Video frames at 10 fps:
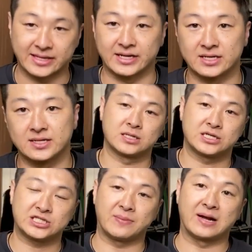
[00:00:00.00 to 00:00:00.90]
たり、
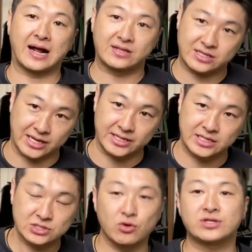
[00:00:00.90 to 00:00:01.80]
下腹が出たり、
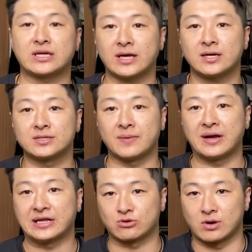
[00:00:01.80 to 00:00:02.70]
そういったね、
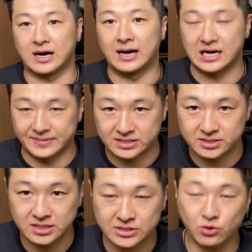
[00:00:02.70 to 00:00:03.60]
デメリットがありま
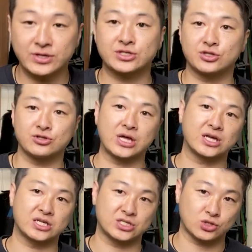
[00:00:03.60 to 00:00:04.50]
す。そこで中
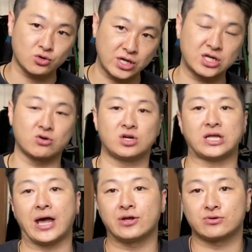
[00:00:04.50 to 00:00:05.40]
殿筋、小殿筋を
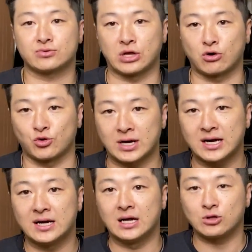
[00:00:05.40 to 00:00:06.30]
鍛えるっていうこと
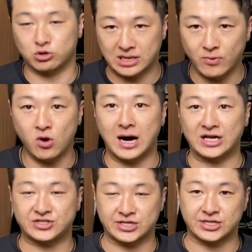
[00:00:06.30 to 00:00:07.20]
が、とても
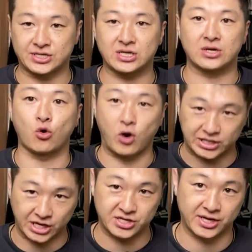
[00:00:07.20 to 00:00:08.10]
足痩せに効
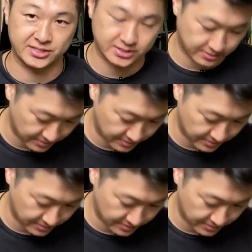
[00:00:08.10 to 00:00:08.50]
果的です。